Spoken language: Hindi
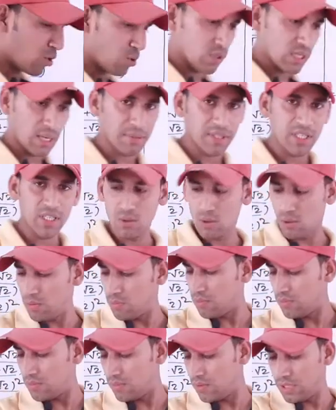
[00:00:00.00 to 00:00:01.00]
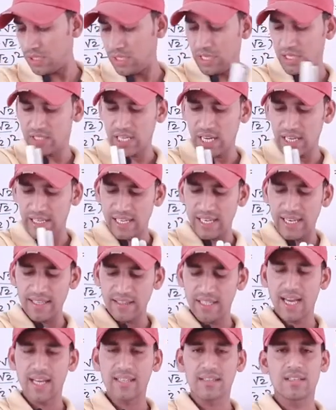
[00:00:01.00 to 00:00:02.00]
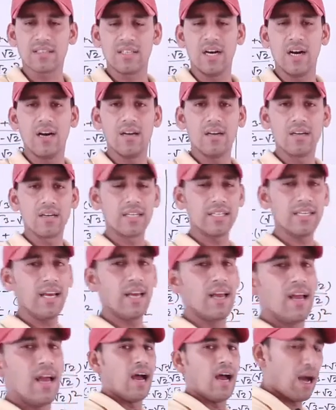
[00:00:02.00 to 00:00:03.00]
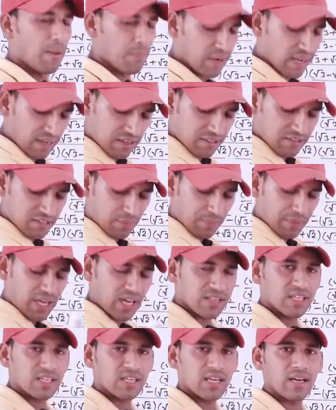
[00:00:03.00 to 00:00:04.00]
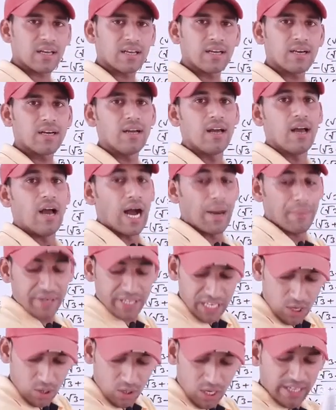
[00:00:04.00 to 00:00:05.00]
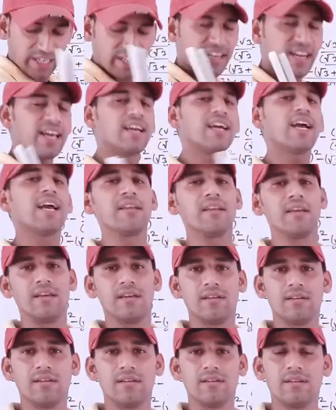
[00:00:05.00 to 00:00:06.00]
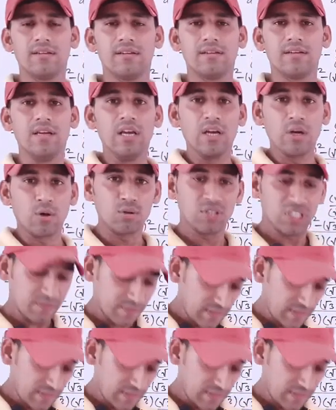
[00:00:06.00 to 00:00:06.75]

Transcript: हो गया अभी देखो इसका ये लेंथ यहाँ तक था ठीक है अब नए टी शर्ट में यहाँ तक आ गया अभी क्या होगा ये रहेगा ही नहीं कुछ दिन